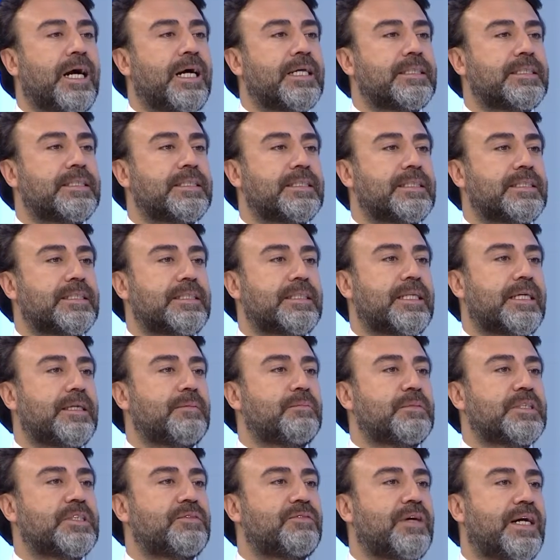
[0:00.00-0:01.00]

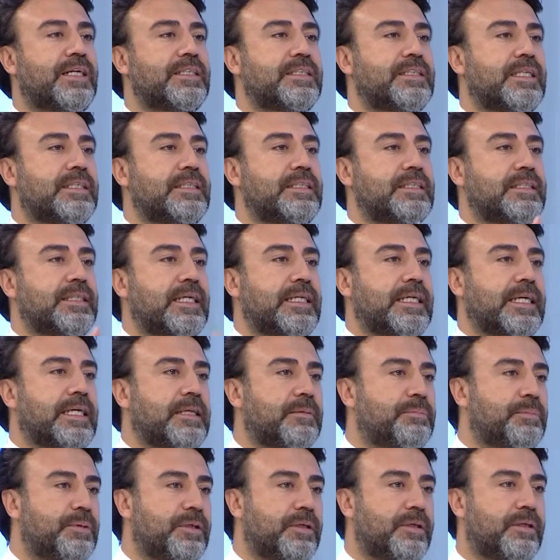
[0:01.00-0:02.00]
rahatsızlıklarımız varsa size
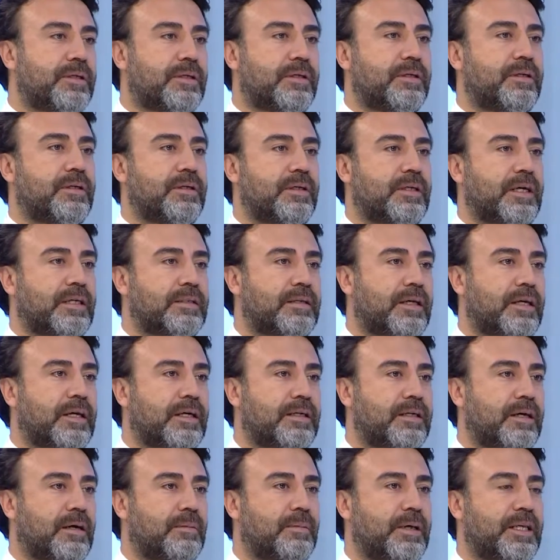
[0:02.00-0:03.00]
gelip e,
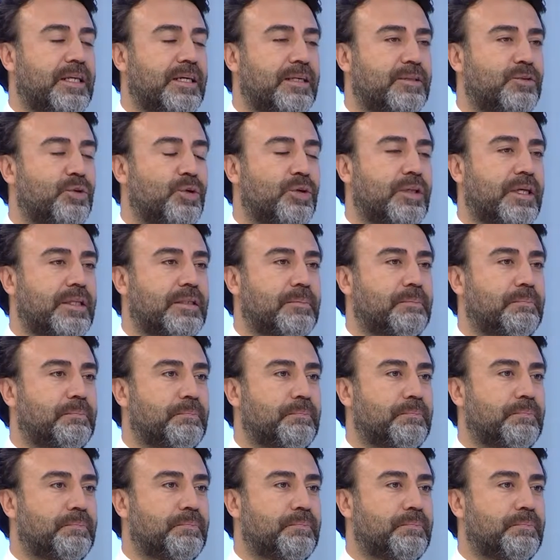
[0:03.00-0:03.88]
katarak ameliyatı olalım?